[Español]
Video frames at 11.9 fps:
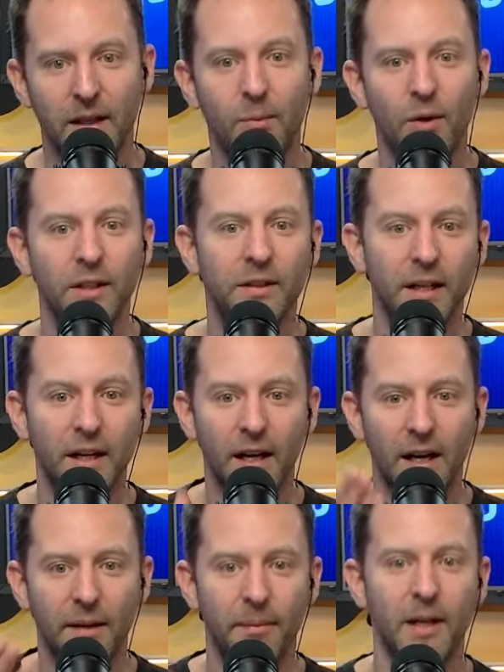Y
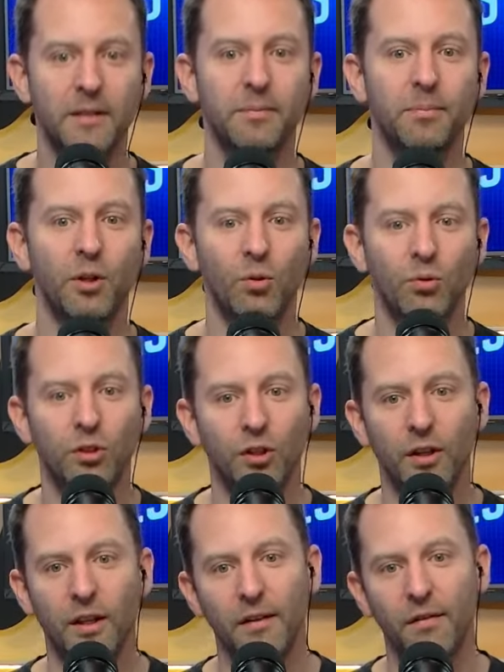muestra además
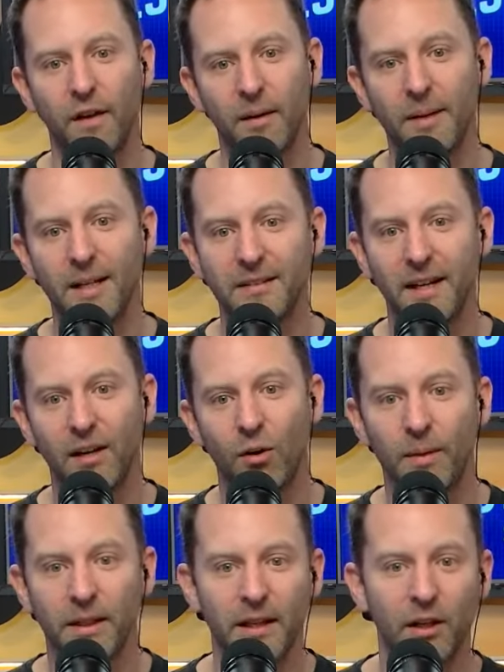productos de farmacia que
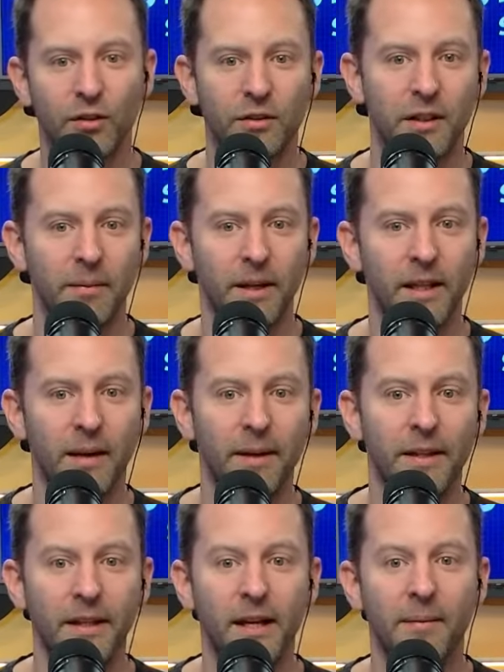aumentaron
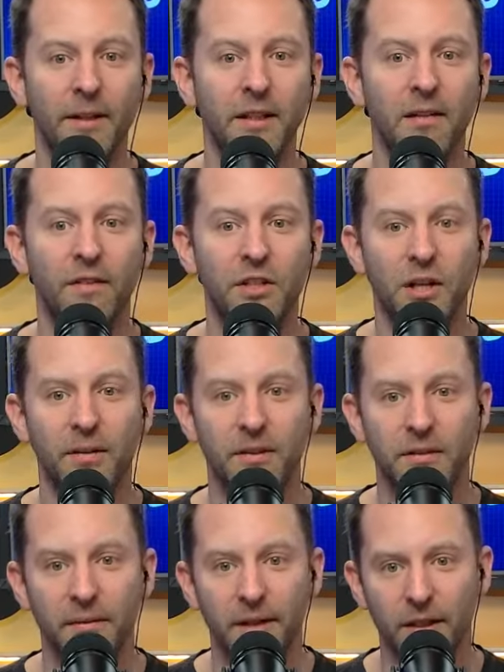tremendamente y que además tienen fecha de
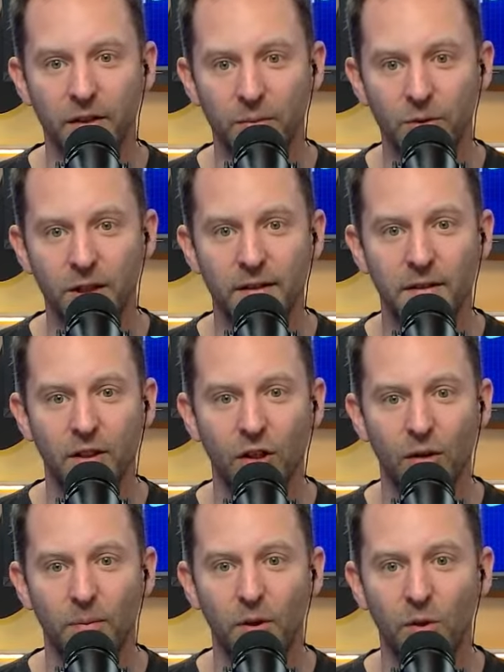vencimiento. Muchas veces los
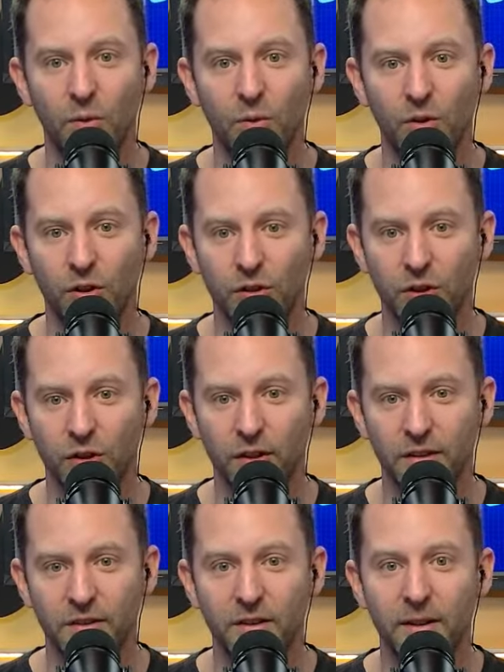2 por 1, todo
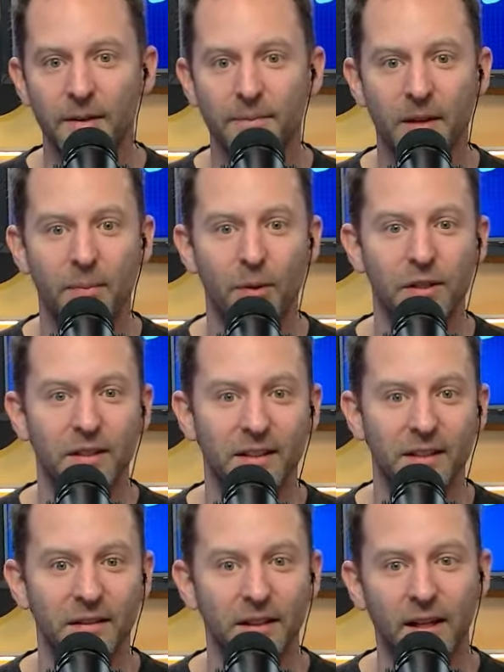eso, es porque se
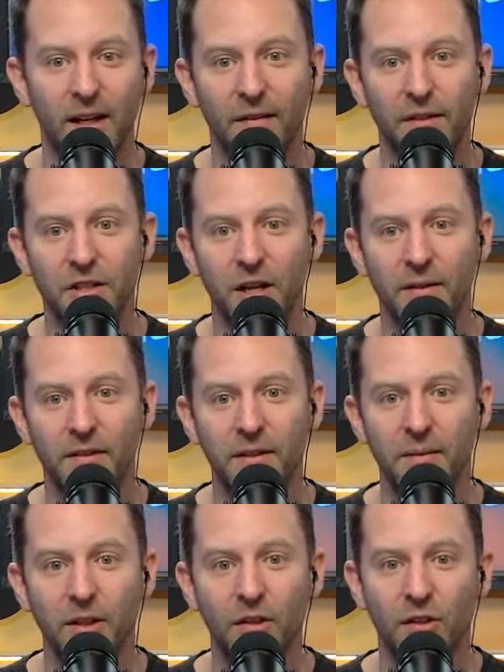les acerca la fecha de
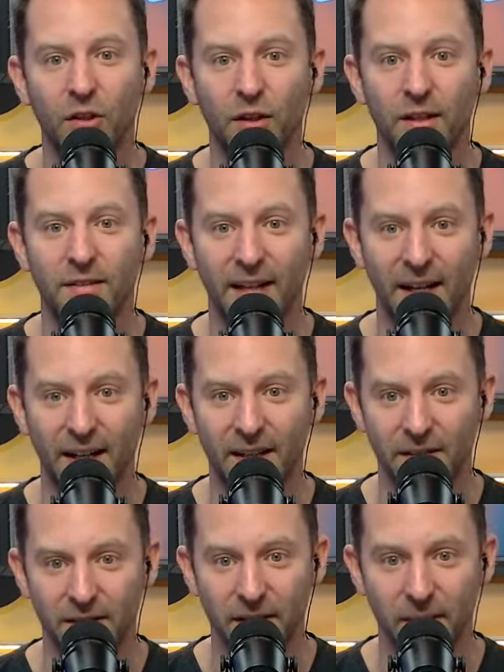vencimiento y se los quieren sacar de
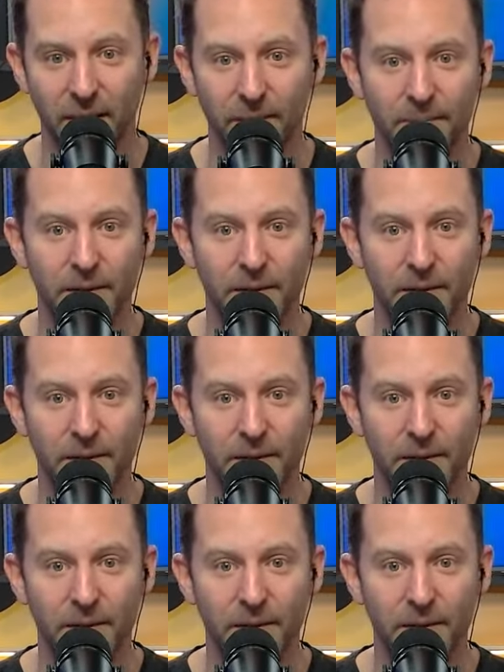encima.